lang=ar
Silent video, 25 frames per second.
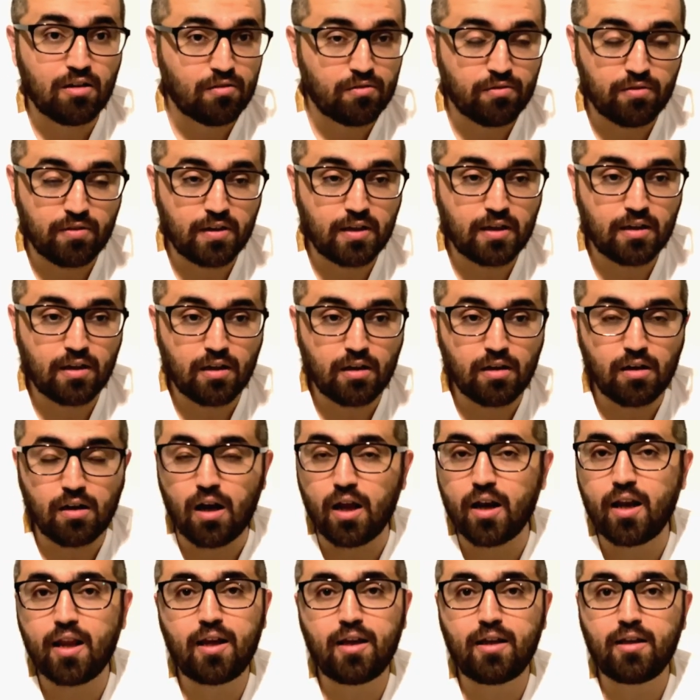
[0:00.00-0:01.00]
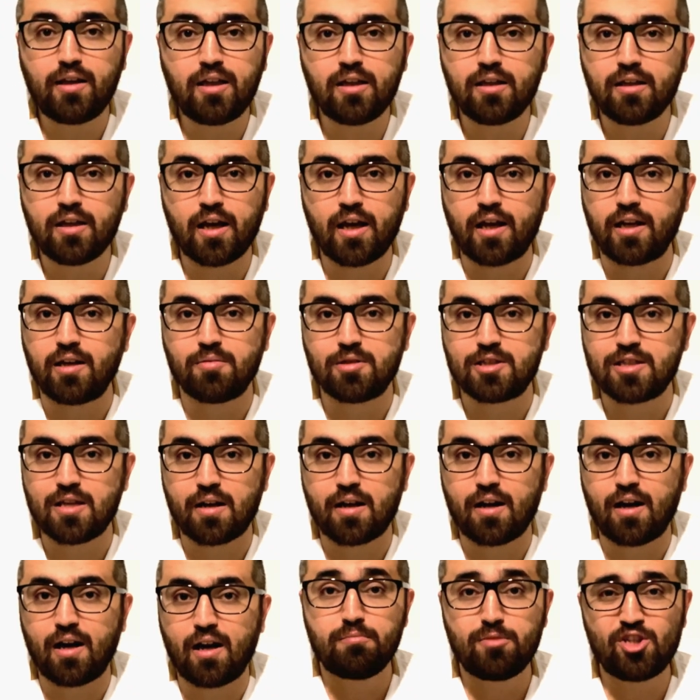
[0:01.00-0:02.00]
فالله يعيننا يعني
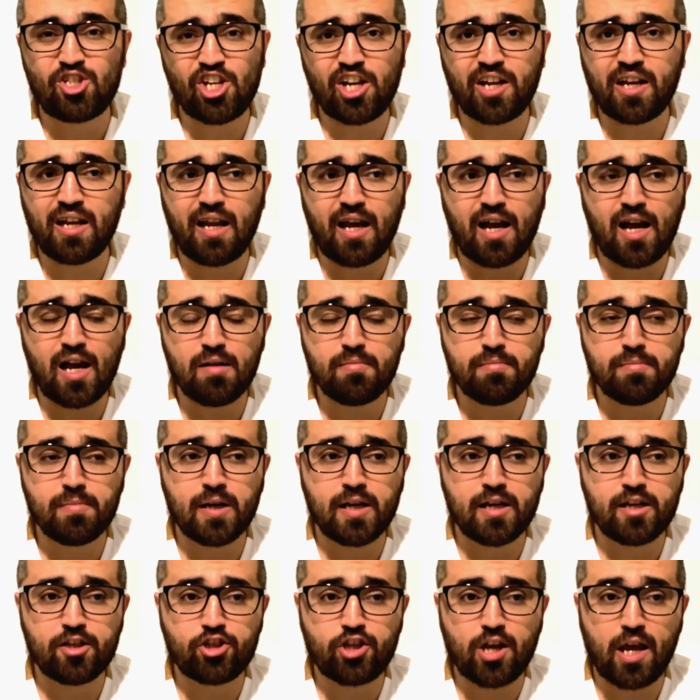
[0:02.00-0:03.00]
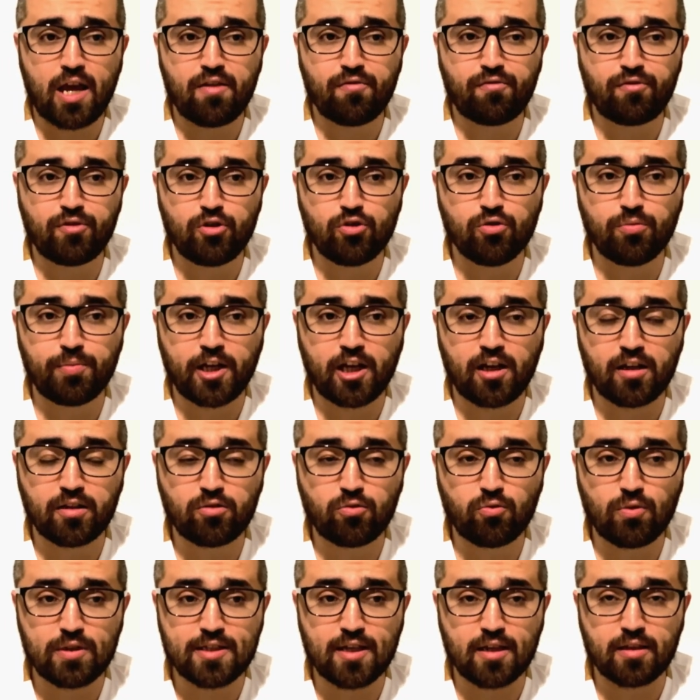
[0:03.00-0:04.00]
بصراحه بشكل عام شايف انه
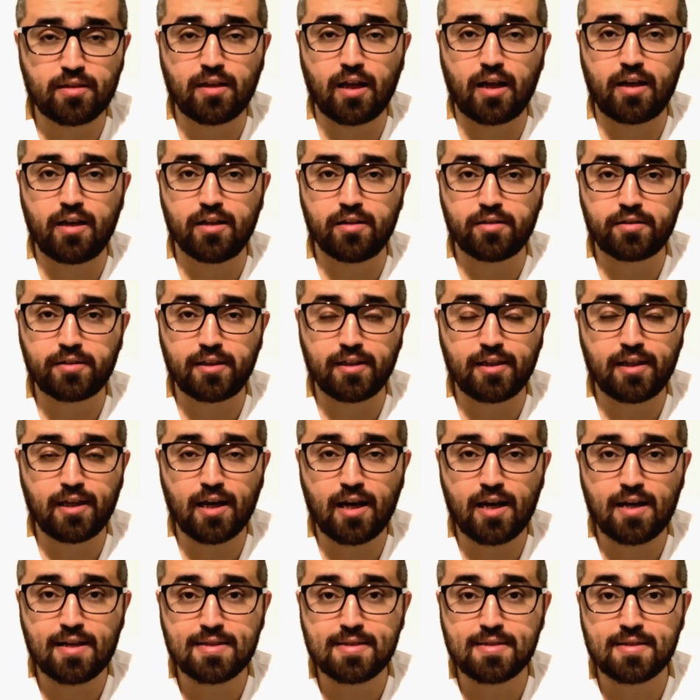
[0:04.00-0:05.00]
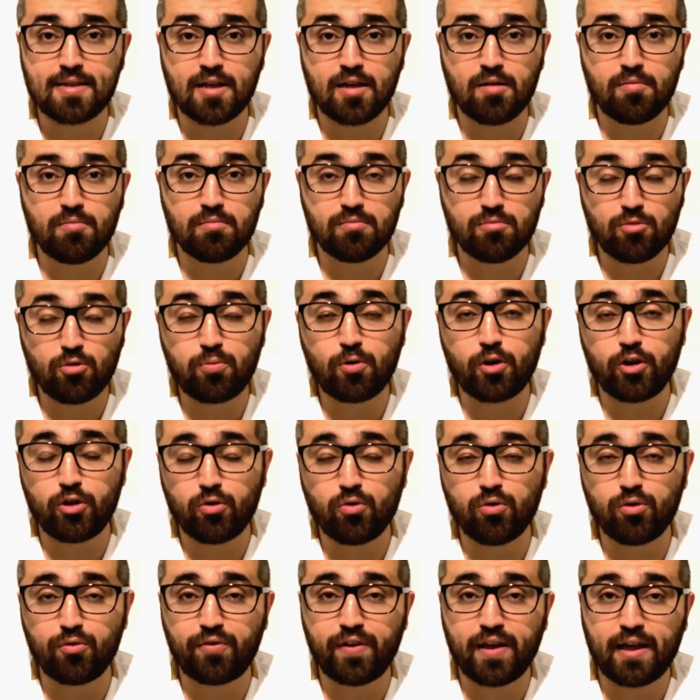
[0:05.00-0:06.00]
بخط وسط الارتكاز ممكن
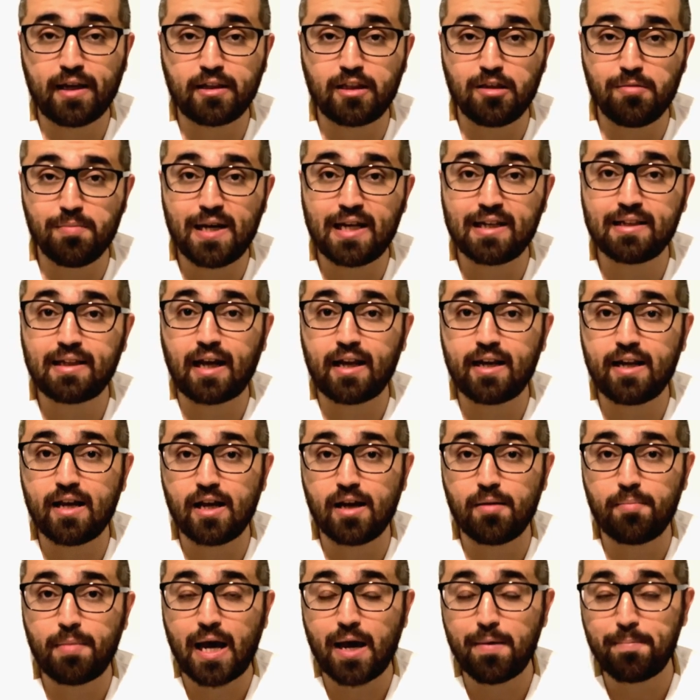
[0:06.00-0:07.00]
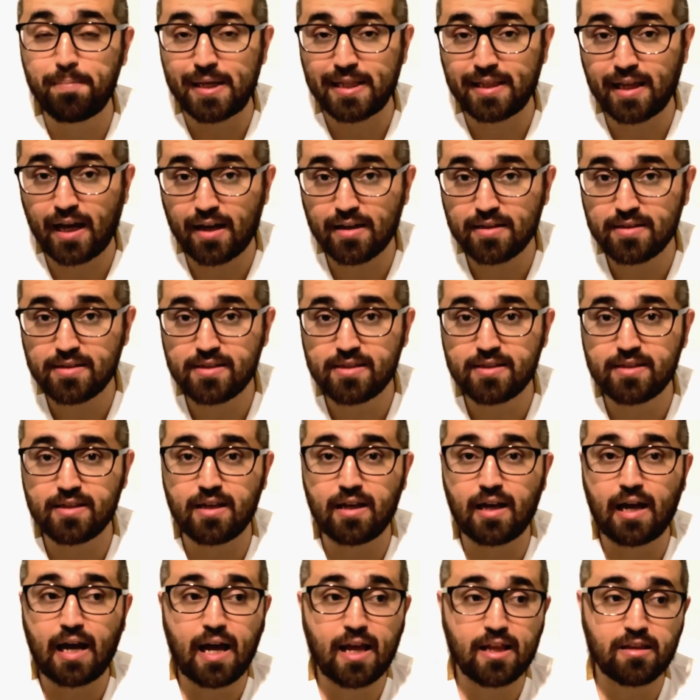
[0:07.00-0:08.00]
يكون في اعتماد على محمد عنز
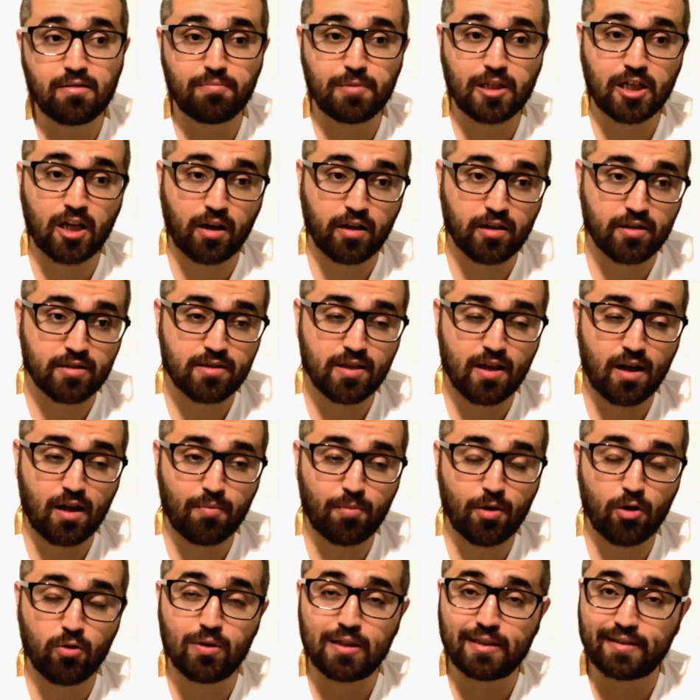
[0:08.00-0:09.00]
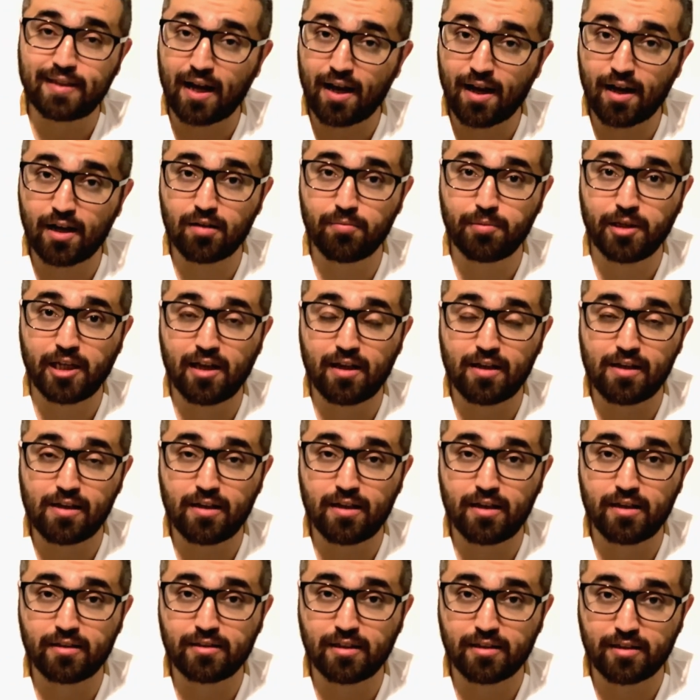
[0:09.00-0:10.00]
عاد من الاصابه والتحق
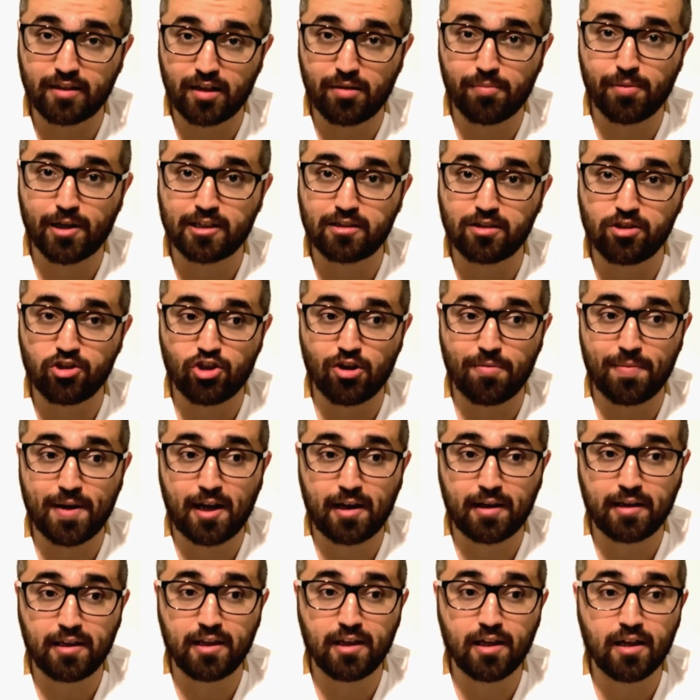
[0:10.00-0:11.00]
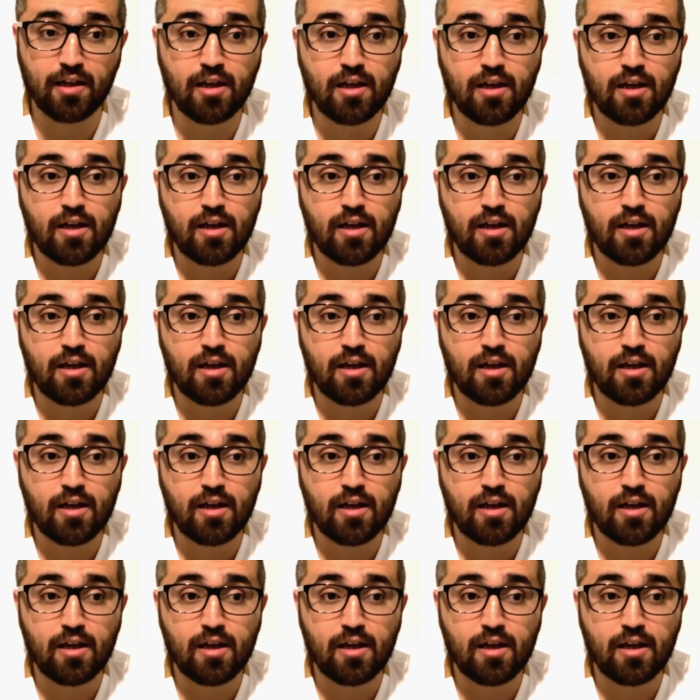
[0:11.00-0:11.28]
بالتدريبات الجماعيه